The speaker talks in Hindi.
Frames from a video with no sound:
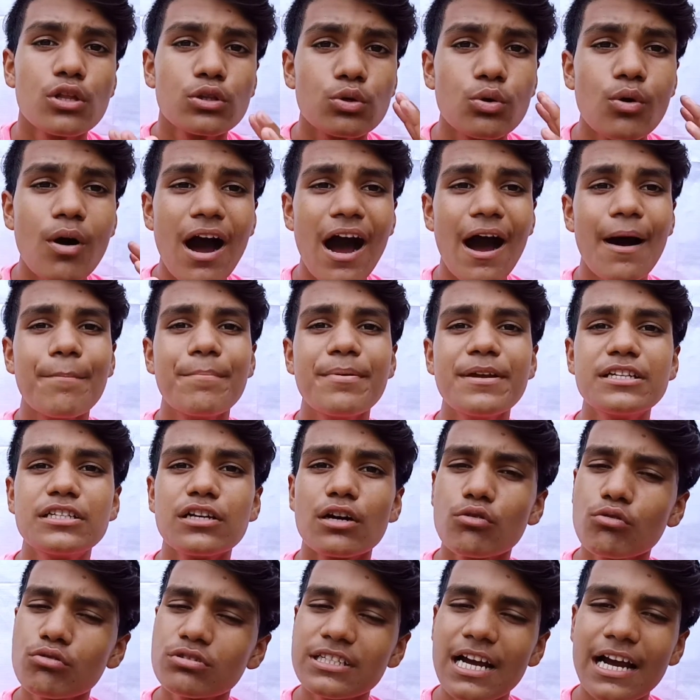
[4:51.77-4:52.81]
तो आप भी
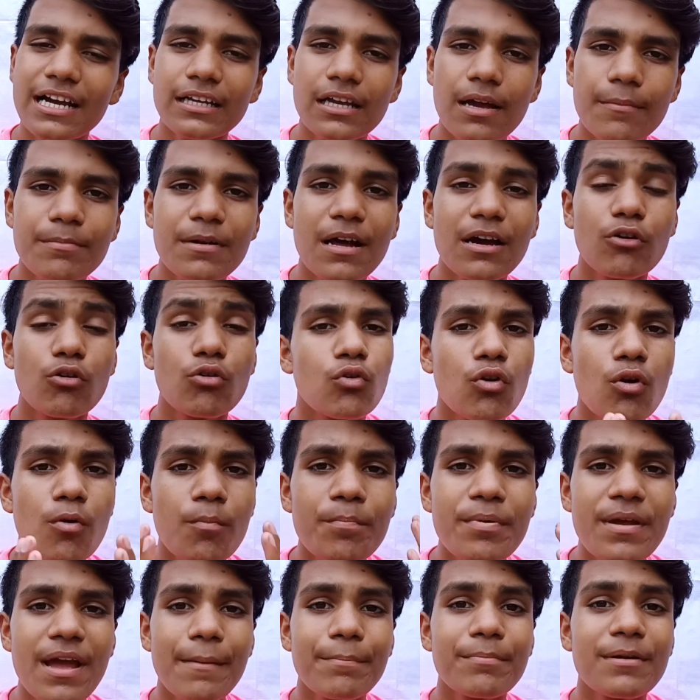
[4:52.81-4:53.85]
जरूर जाके अपना
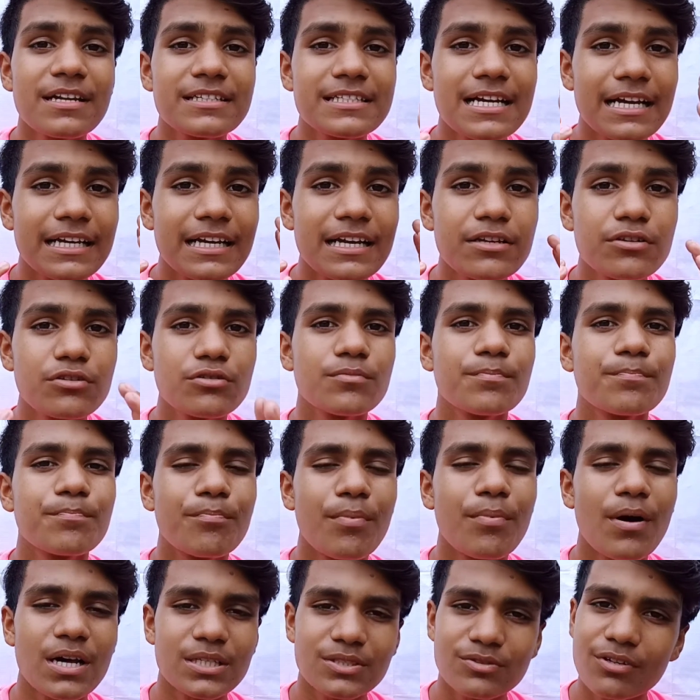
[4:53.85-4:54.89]
क्रोम पे अपना जाके
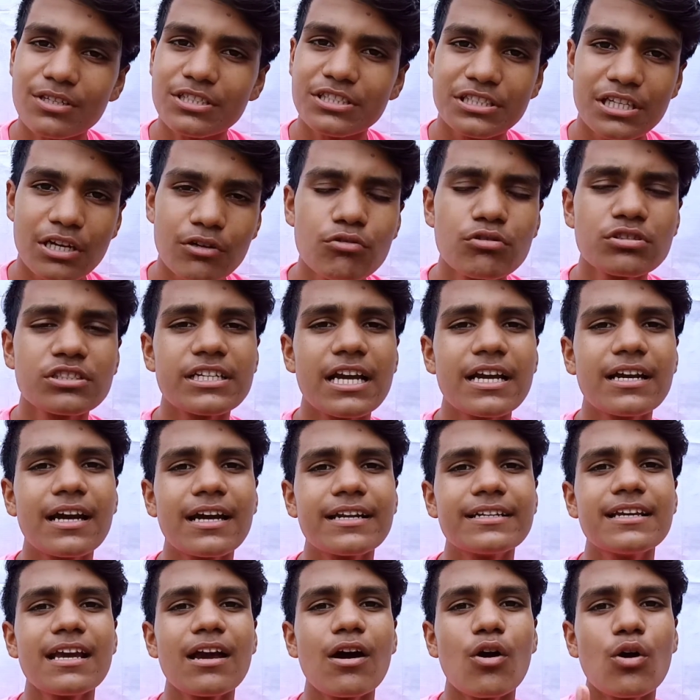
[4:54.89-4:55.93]
पासवर्ड जरूर चेक
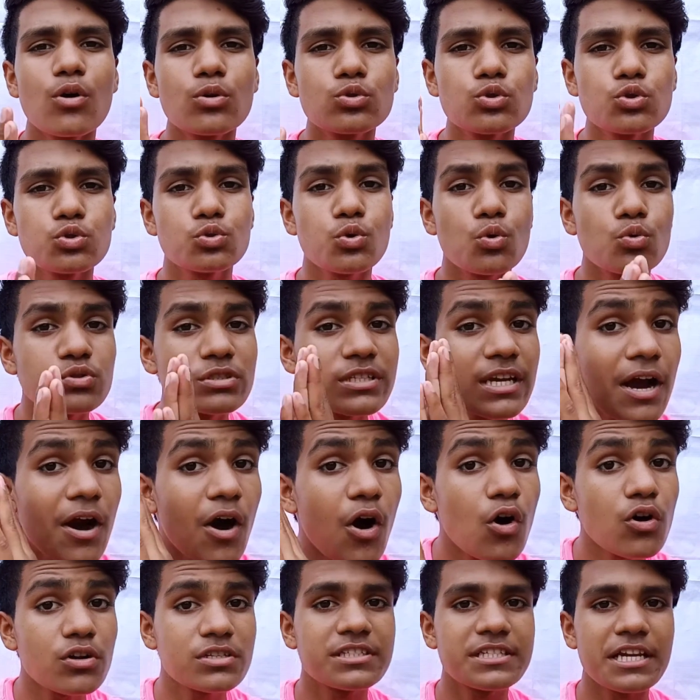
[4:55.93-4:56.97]
करिए और दोस्तों उसे
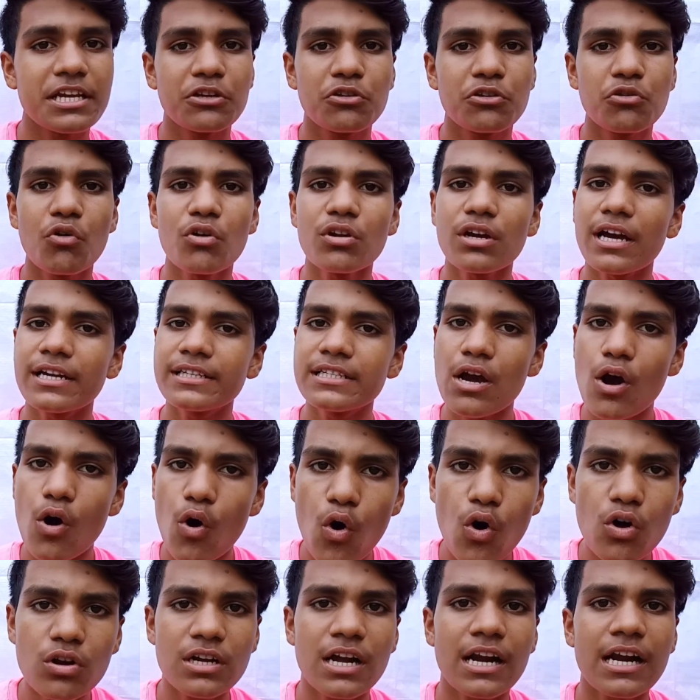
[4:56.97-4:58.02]
और सिक्योर करिए
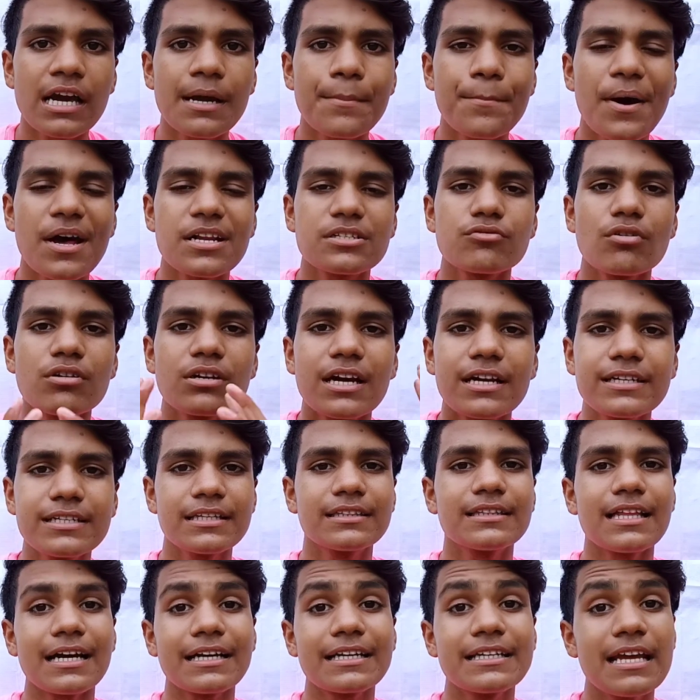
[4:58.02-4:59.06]
और कड़क पासवर्ड
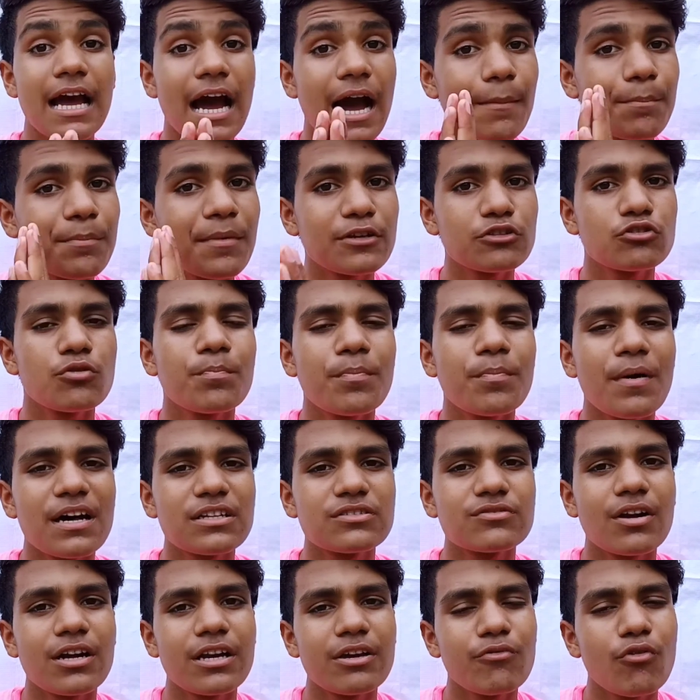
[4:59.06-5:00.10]
करिए ताकि आपका जो
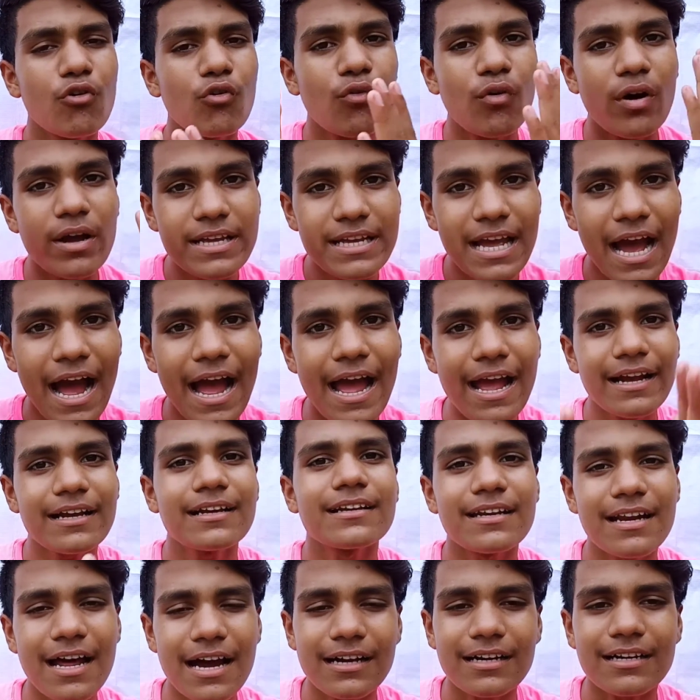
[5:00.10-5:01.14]
पासवर्ड है वो कोई
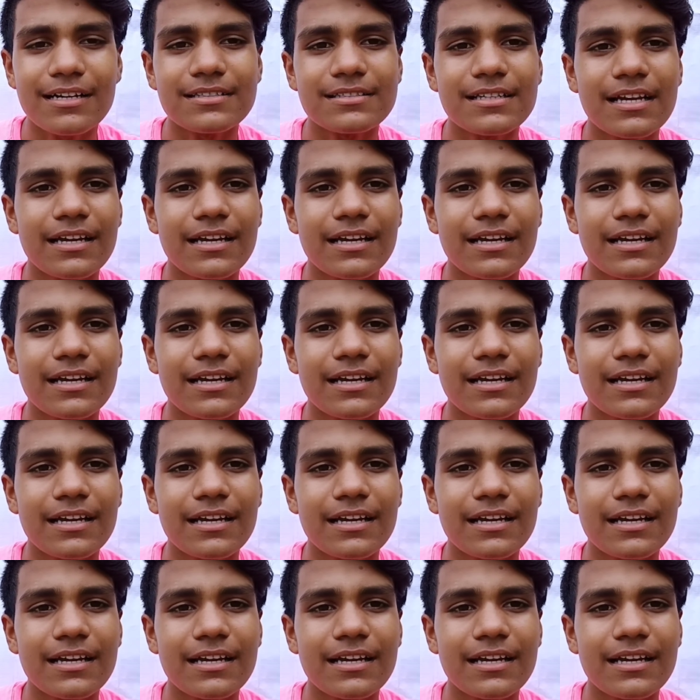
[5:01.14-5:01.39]
हैक ना कर